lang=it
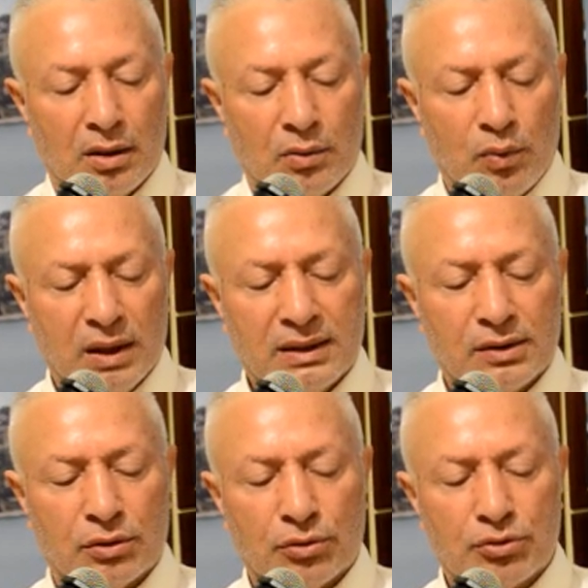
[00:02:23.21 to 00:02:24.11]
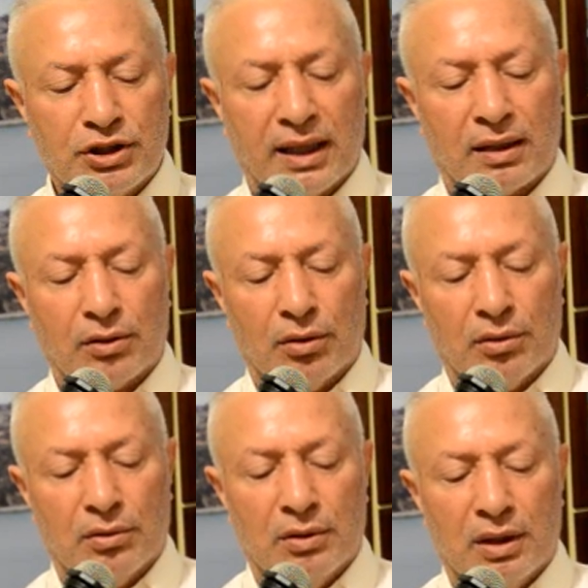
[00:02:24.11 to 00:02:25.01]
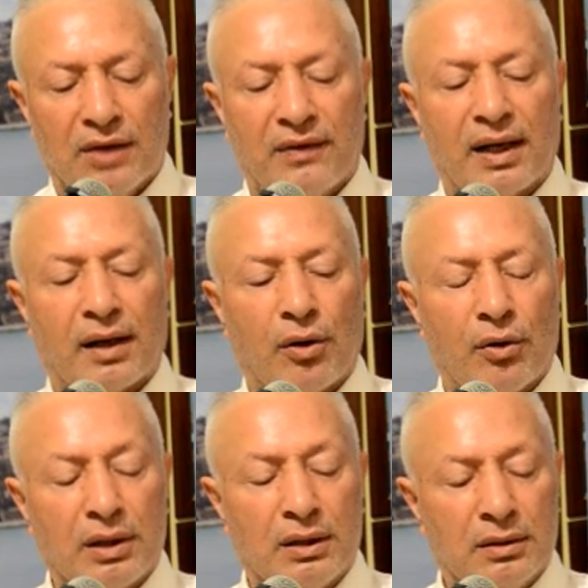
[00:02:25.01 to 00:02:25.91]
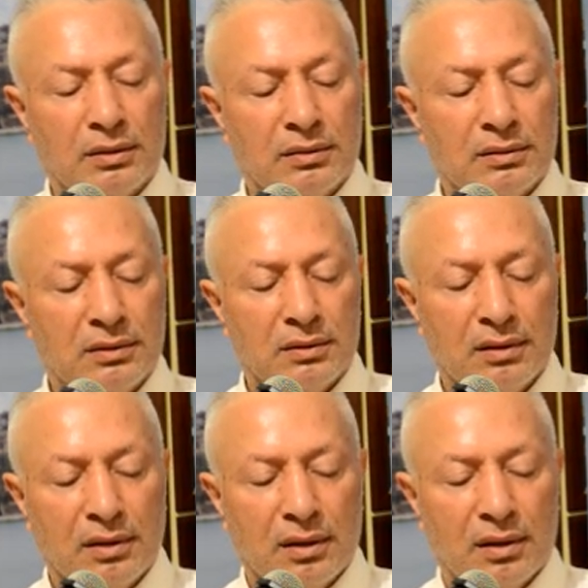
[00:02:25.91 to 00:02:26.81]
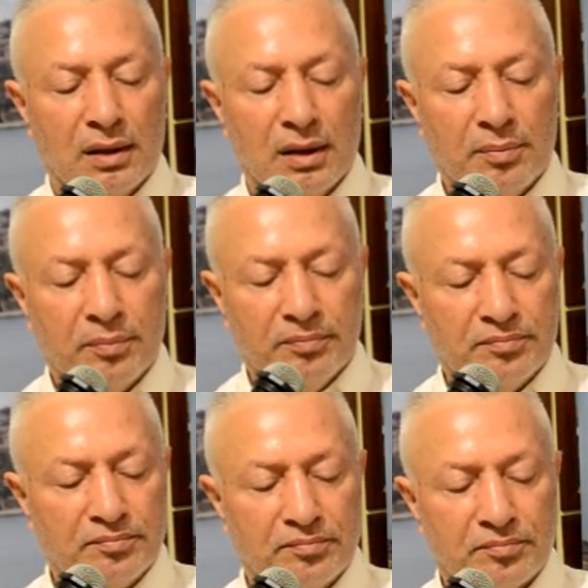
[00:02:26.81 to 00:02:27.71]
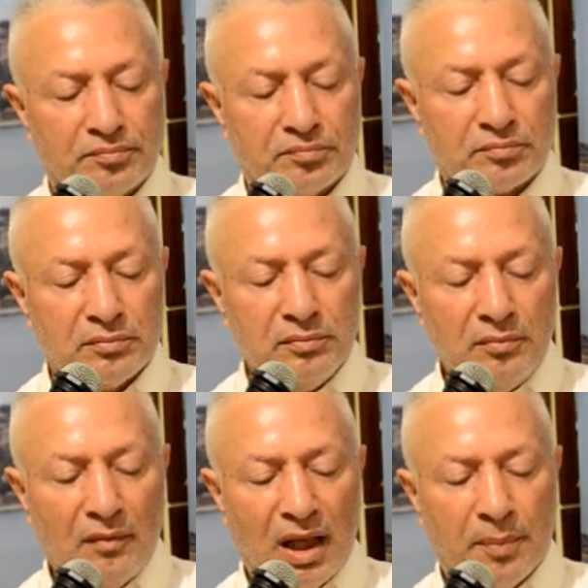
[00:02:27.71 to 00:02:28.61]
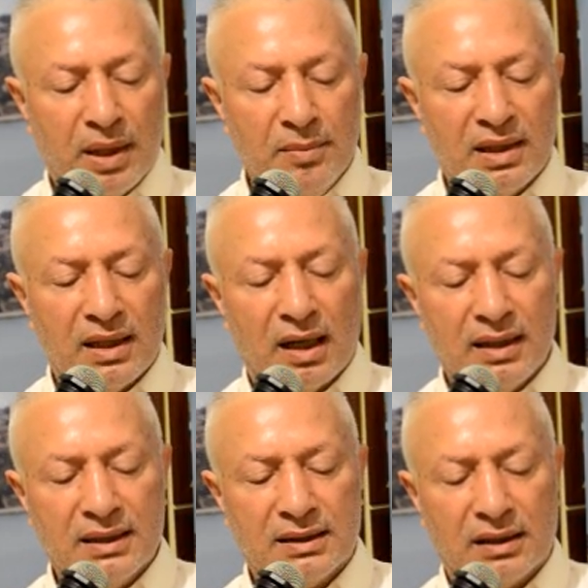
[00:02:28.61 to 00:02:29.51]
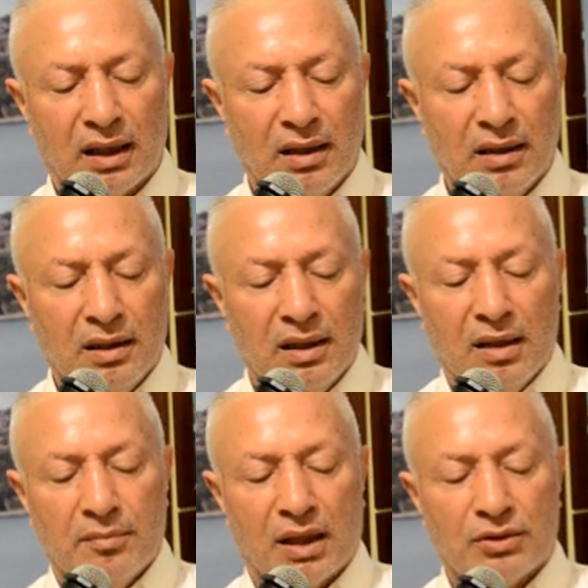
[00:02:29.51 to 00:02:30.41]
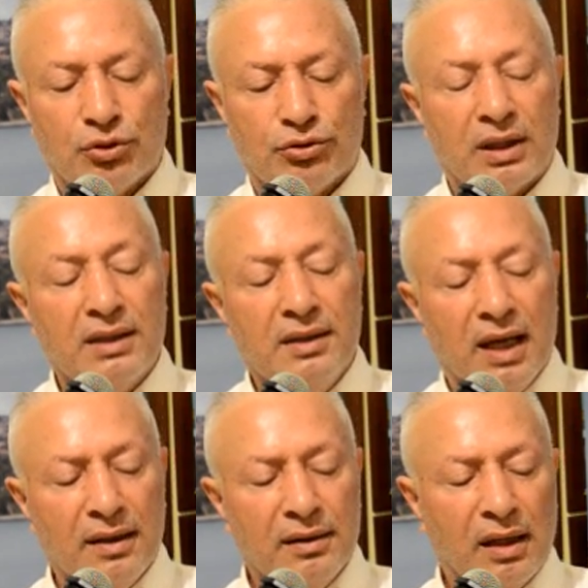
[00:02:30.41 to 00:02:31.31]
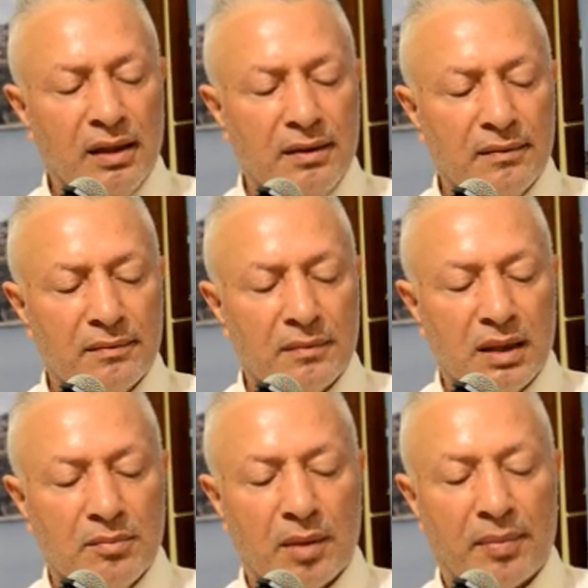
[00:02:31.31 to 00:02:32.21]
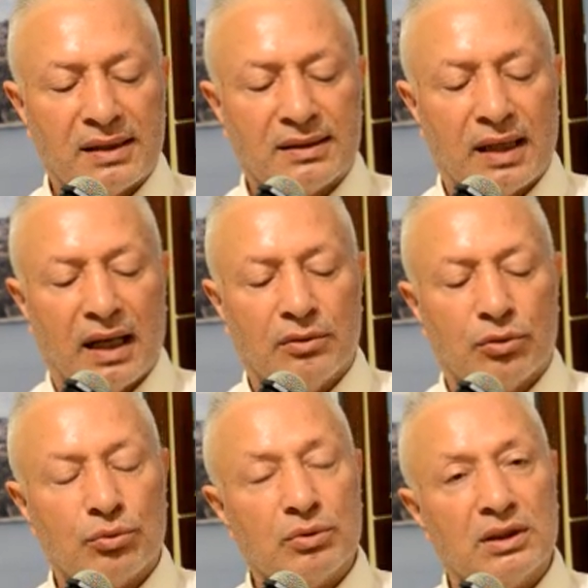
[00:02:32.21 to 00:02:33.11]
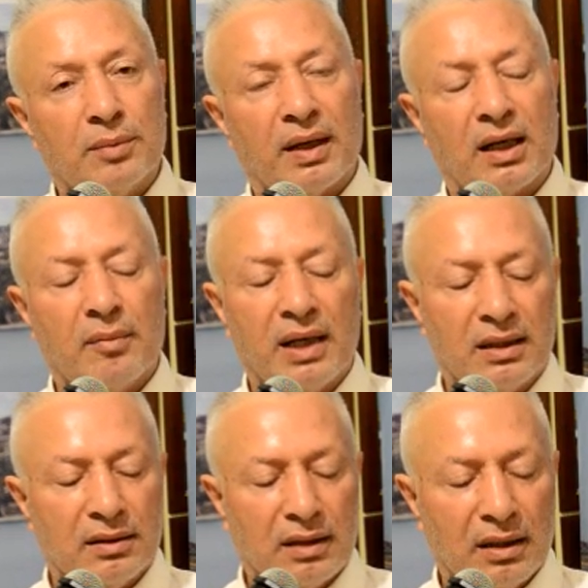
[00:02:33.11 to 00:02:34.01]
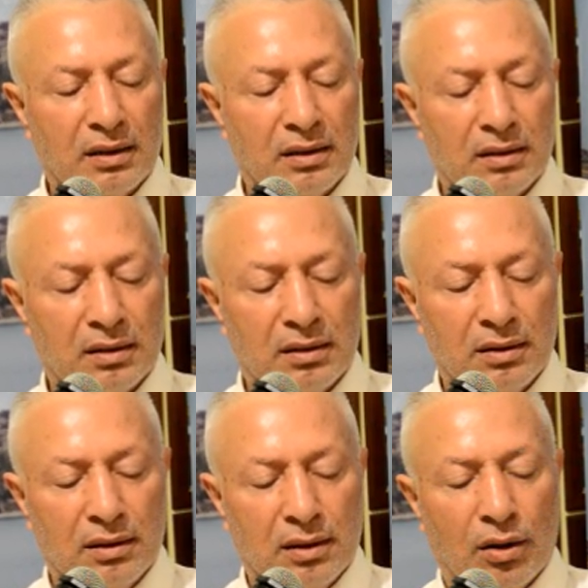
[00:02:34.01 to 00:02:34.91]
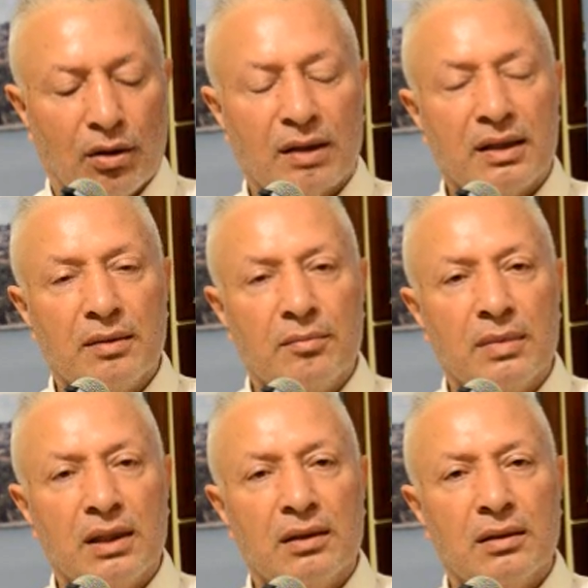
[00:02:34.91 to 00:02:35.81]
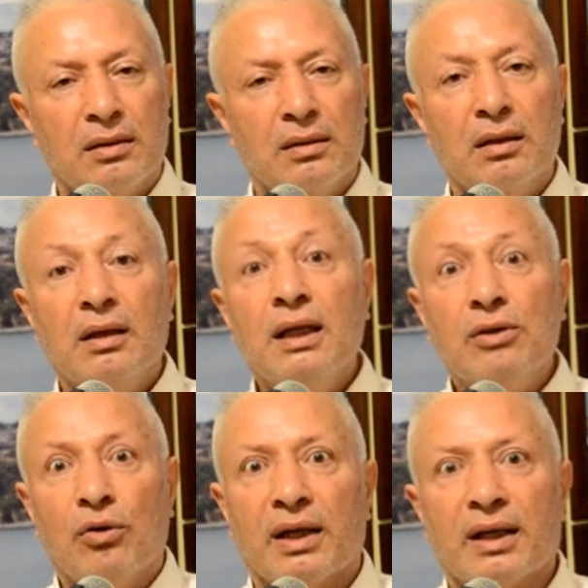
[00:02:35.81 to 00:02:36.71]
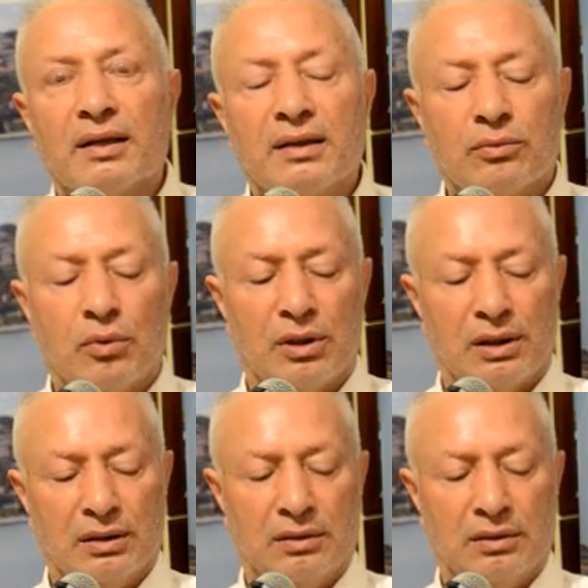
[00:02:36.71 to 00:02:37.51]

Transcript: Questi sono certo i veri eroi, i, i primi della lista, ma giusto e niente mi passeranno tutti per la mente. Ora dimmi, chi sono i grandi tuoi?